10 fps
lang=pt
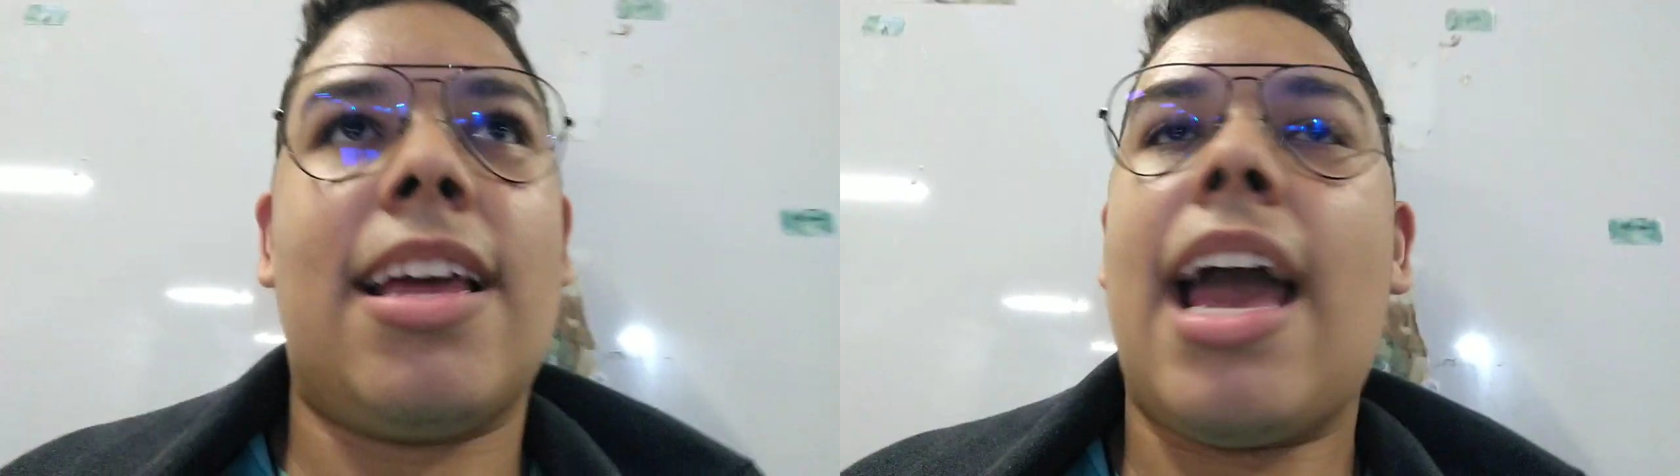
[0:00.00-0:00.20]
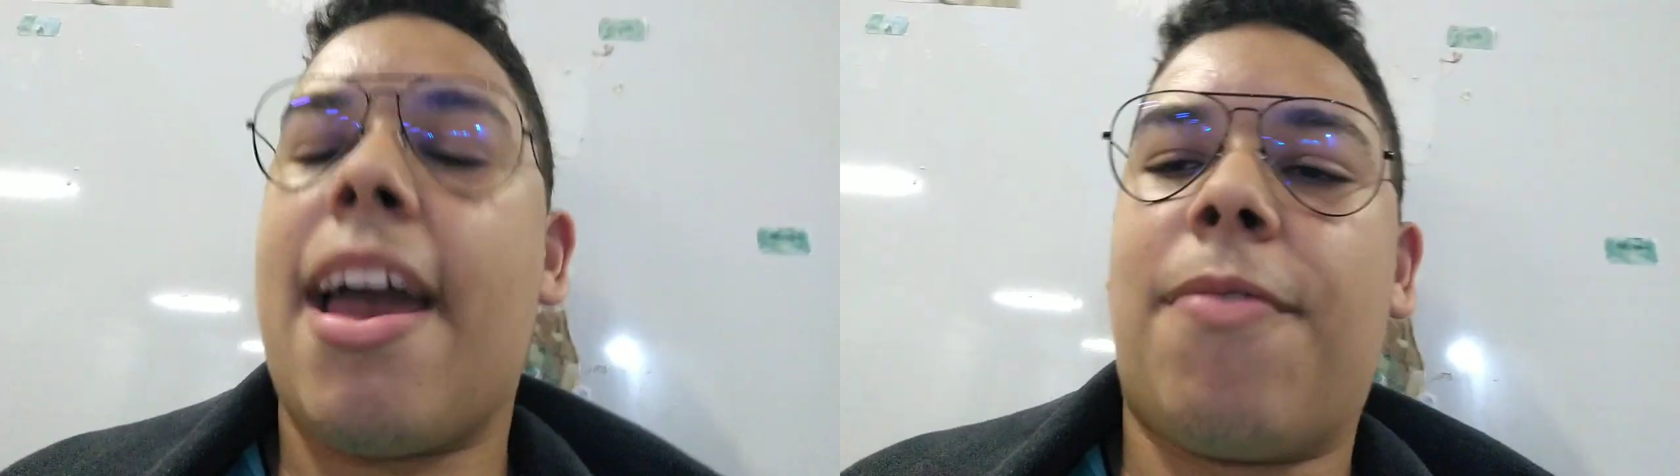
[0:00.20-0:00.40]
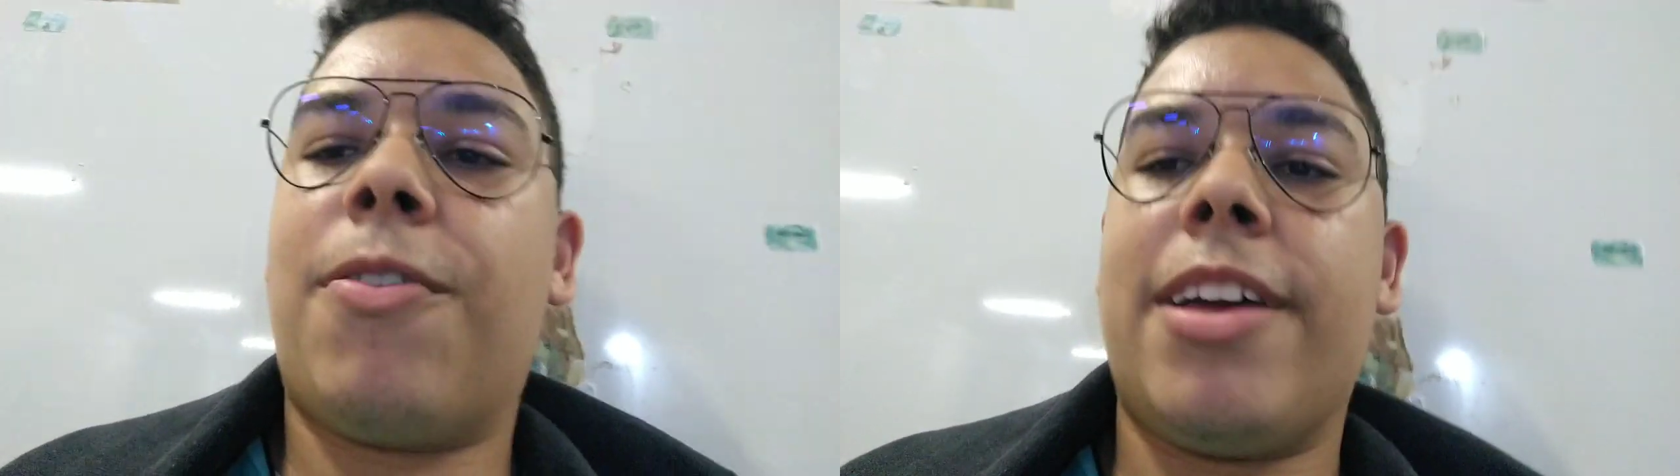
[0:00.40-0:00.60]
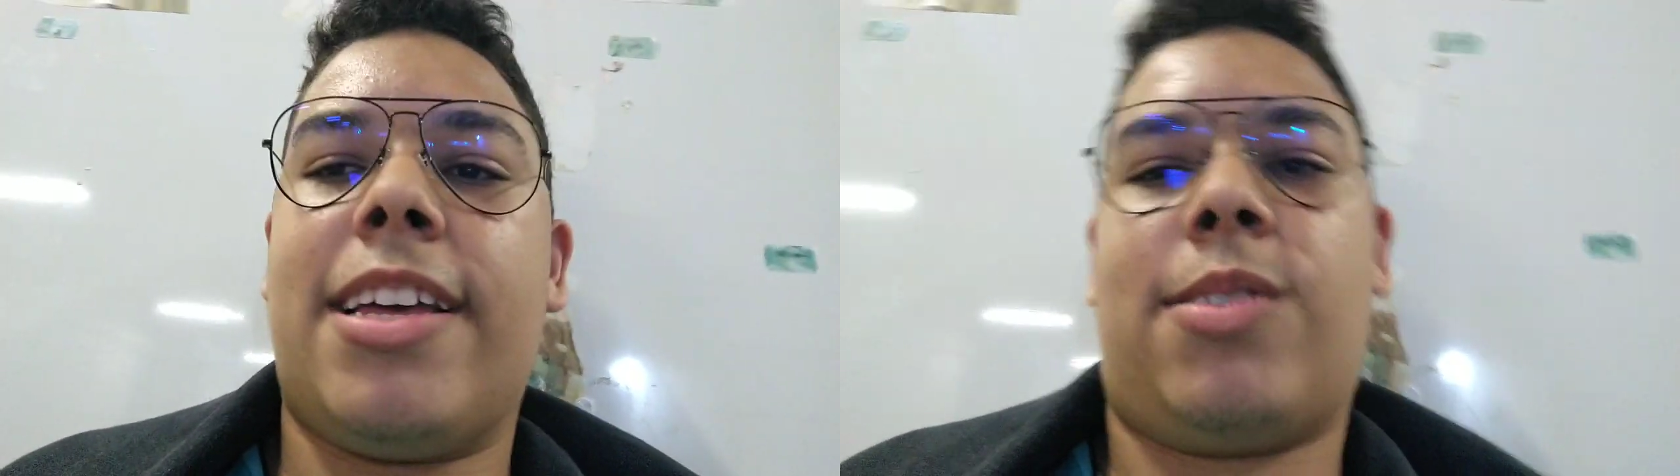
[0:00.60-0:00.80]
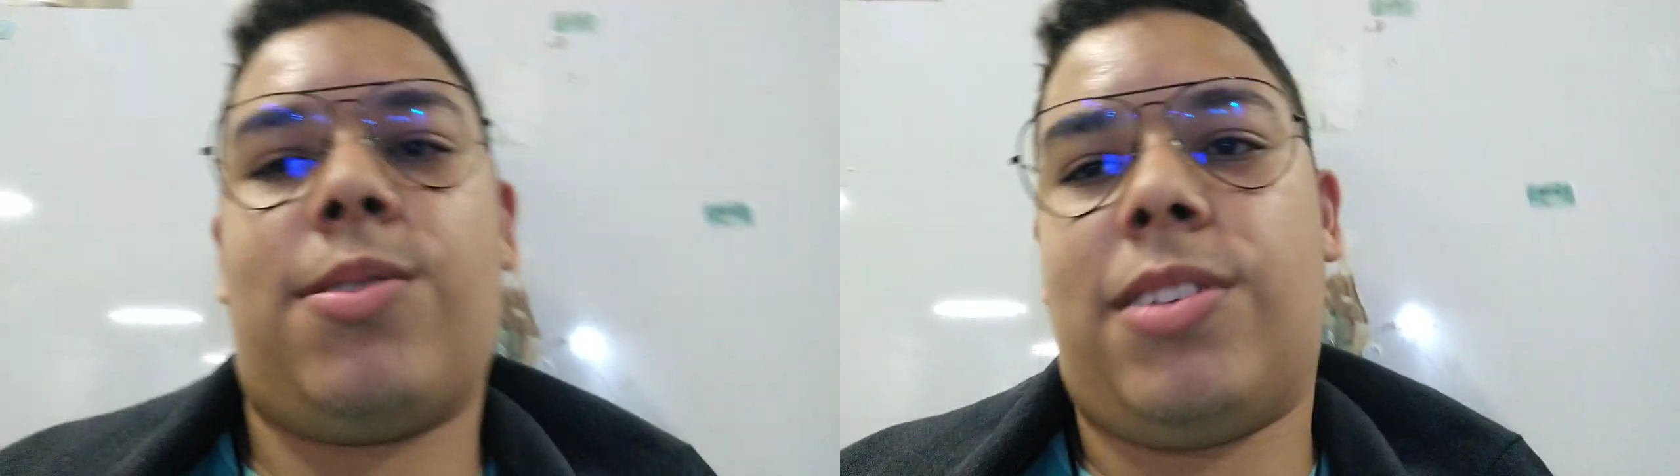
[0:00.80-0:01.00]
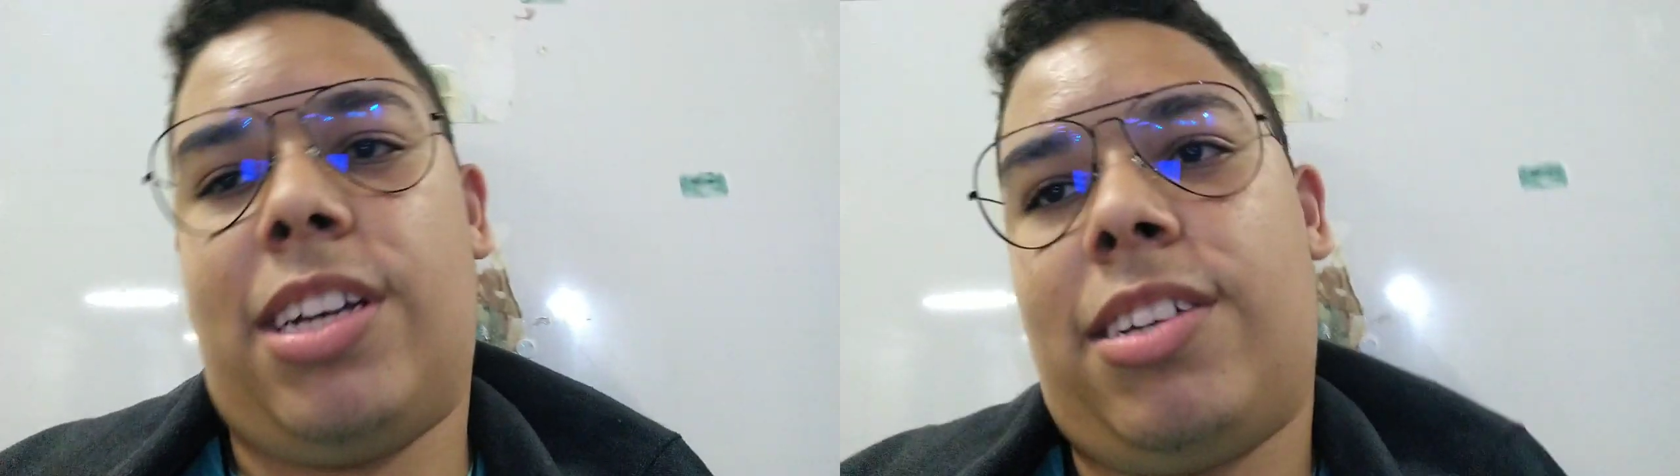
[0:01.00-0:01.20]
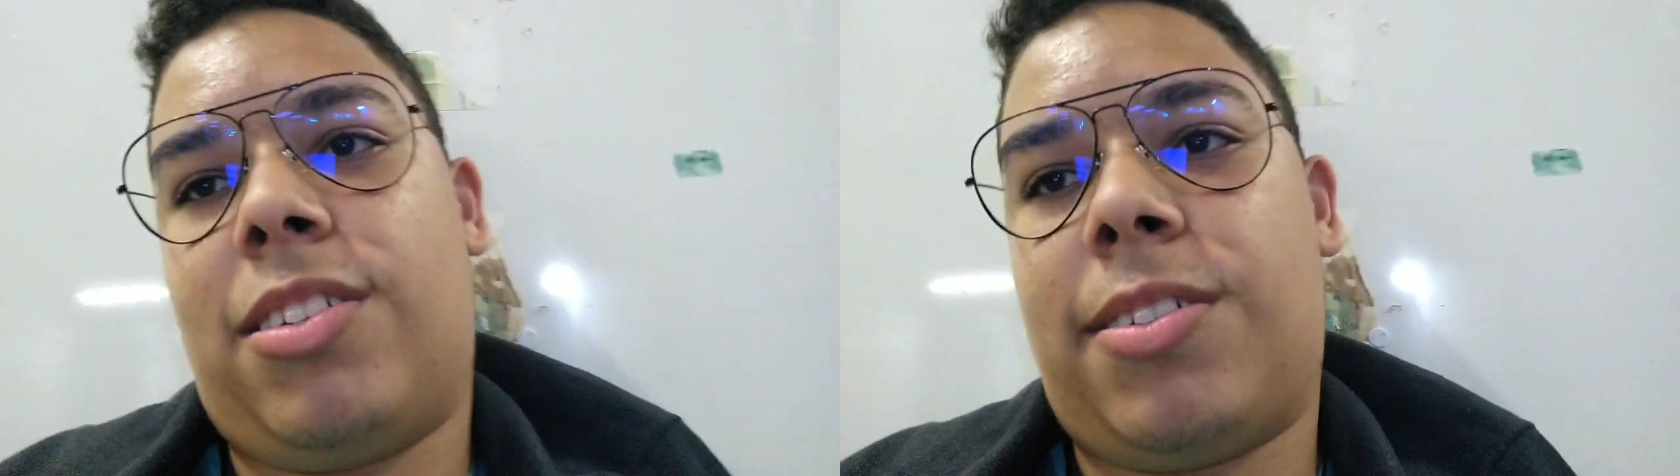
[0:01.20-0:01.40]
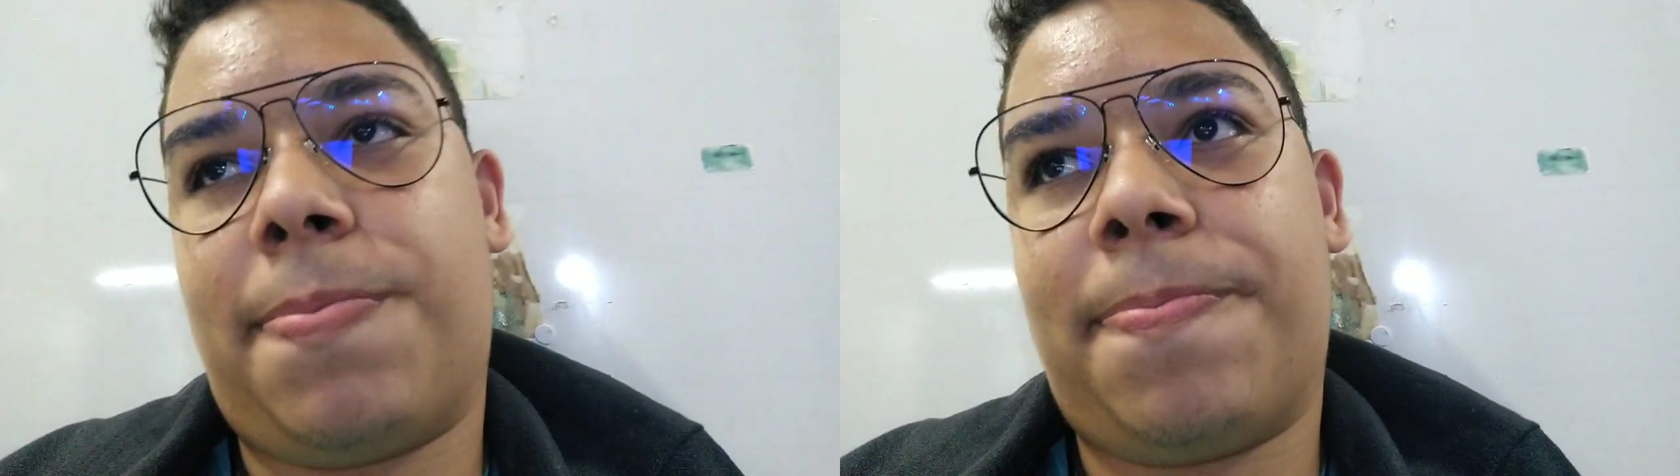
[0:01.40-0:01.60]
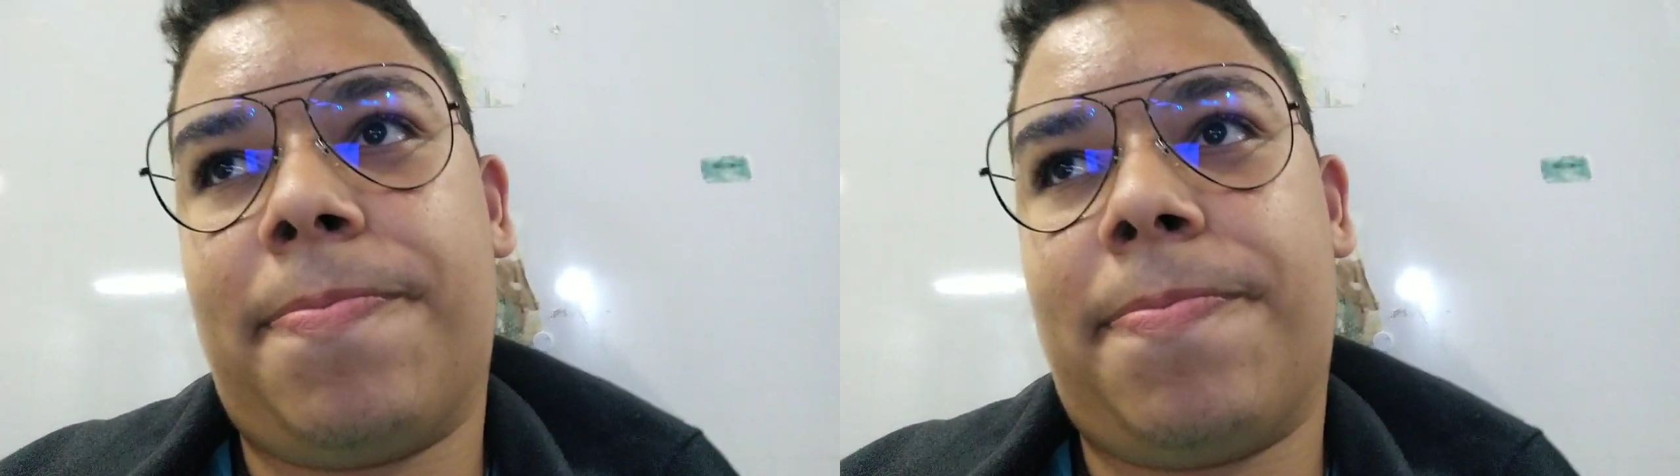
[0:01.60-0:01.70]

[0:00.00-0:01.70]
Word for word: É, foi isso, gente.